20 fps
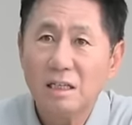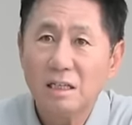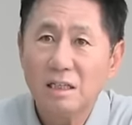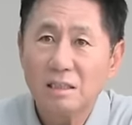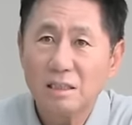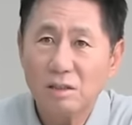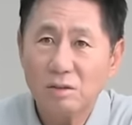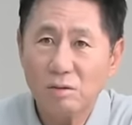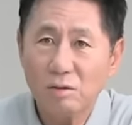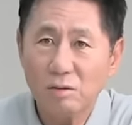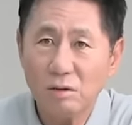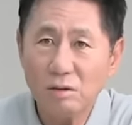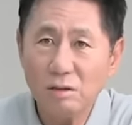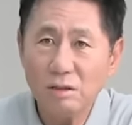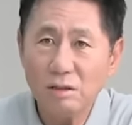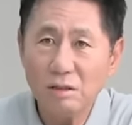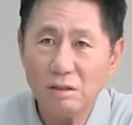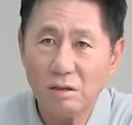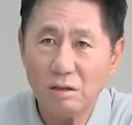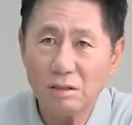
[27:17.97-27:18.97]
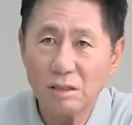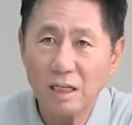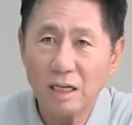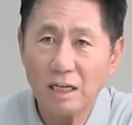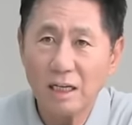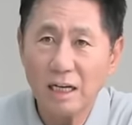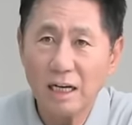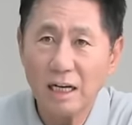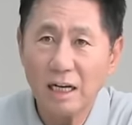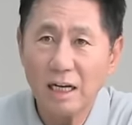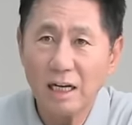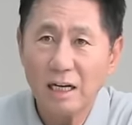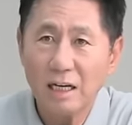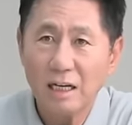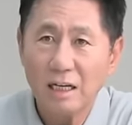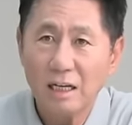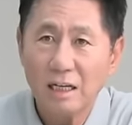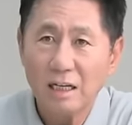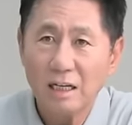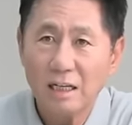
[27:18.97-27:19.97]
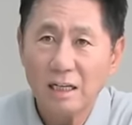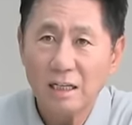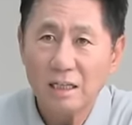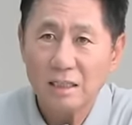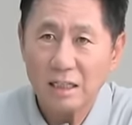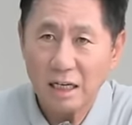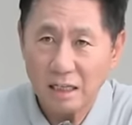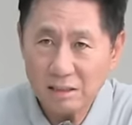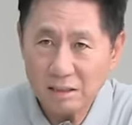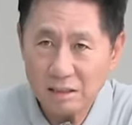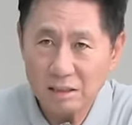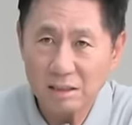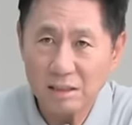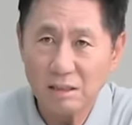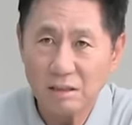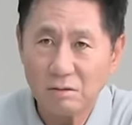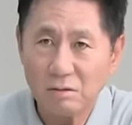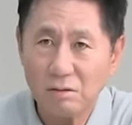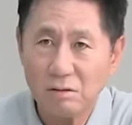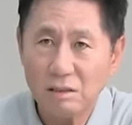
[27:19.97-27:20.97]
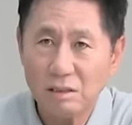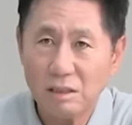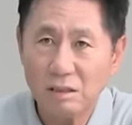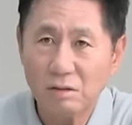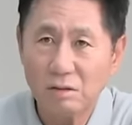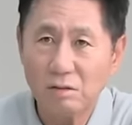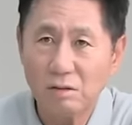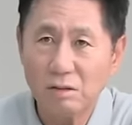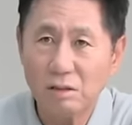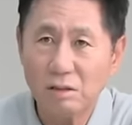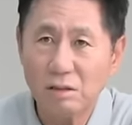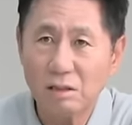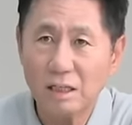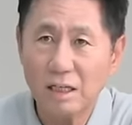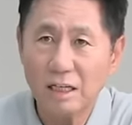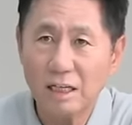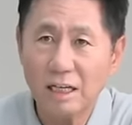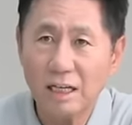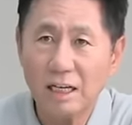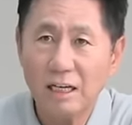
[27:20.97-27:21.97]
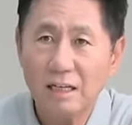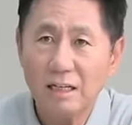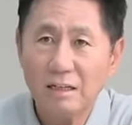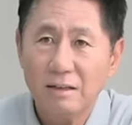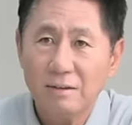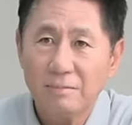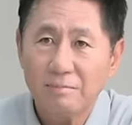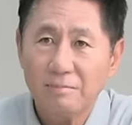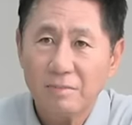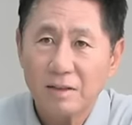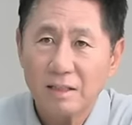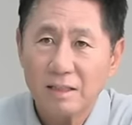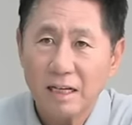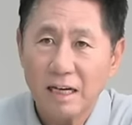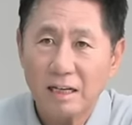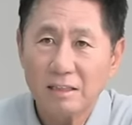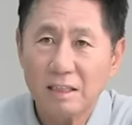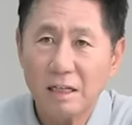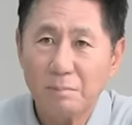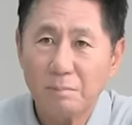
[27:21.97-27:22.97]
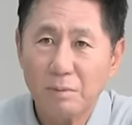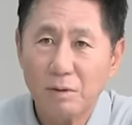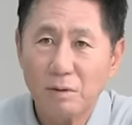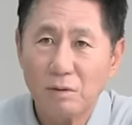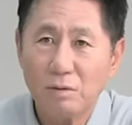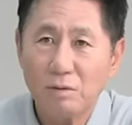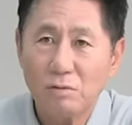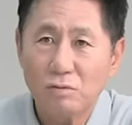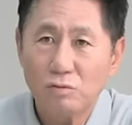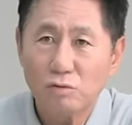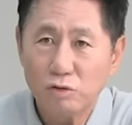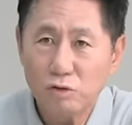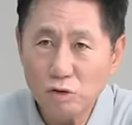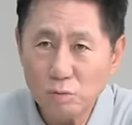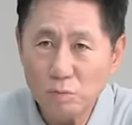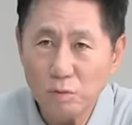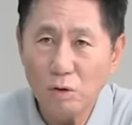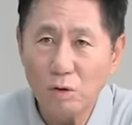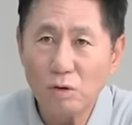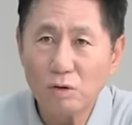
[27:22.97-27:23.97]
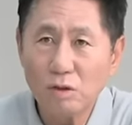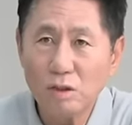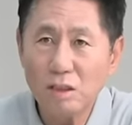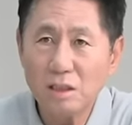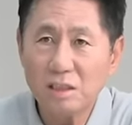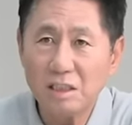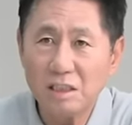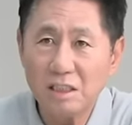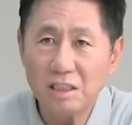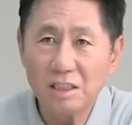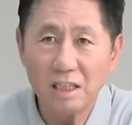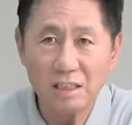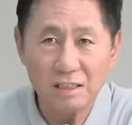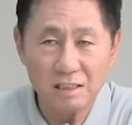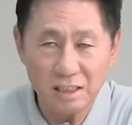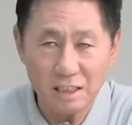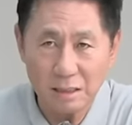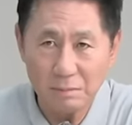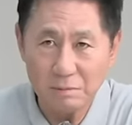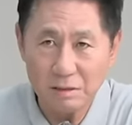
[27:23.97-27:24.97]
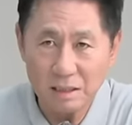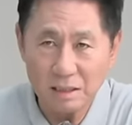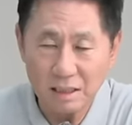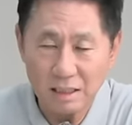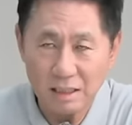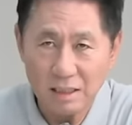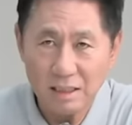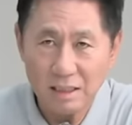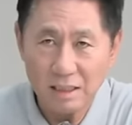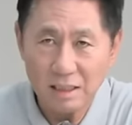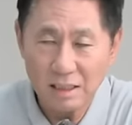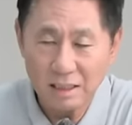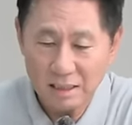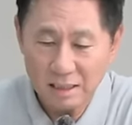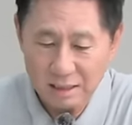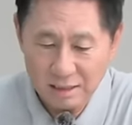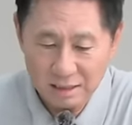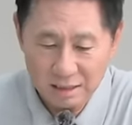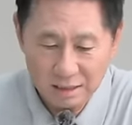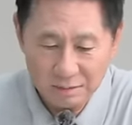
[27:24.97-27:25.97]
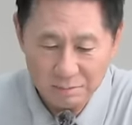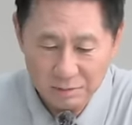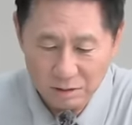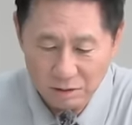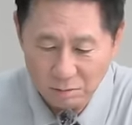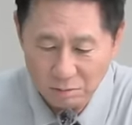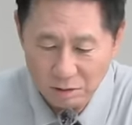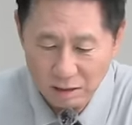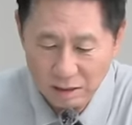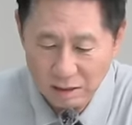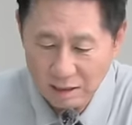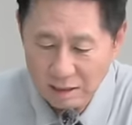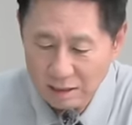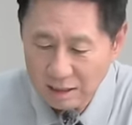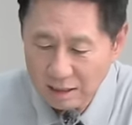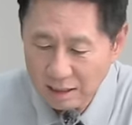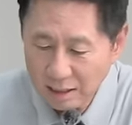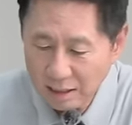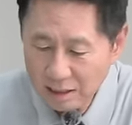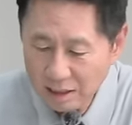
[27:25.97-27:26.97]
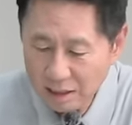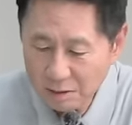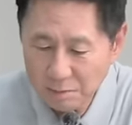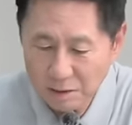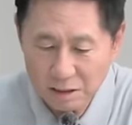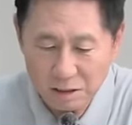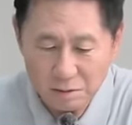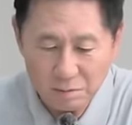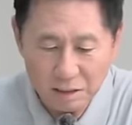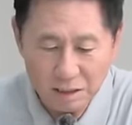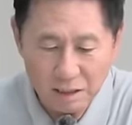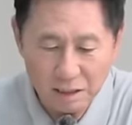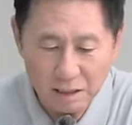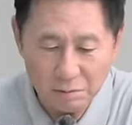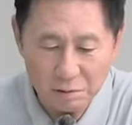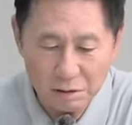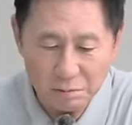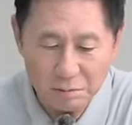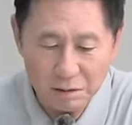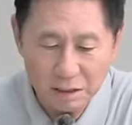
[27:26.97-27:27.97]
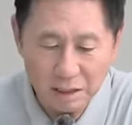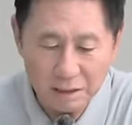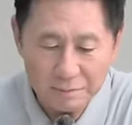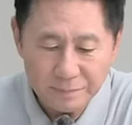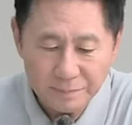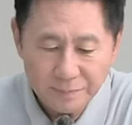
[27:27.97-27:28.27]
집권 여당의 당직자고 집권 여당의 당대표 후보를 지지하는 사람들이다. 참, 너무나 한심할 수밖에 없습니다.